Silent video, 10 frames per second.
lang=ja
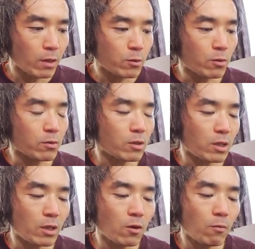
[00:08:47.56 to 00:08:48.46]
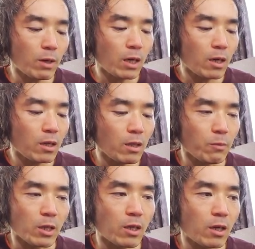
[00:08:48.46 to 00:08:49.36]
ちょっといりごまで
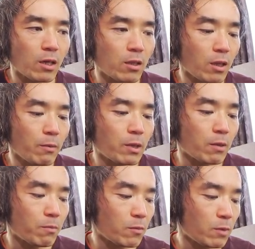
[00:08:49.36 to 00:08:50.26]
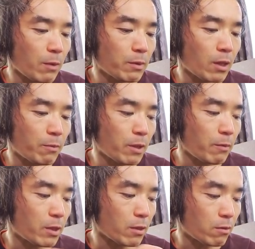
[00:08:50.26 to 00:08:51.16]
も一回食べて食べた食
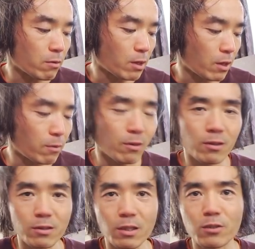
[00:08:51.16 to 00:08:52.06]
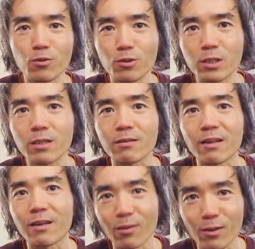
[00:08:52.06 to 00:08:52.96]
べてっていうか絶食してるん
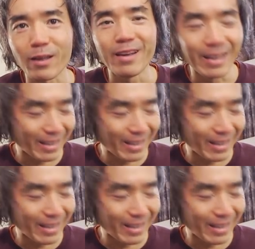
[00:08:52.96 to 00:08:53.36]
だけどね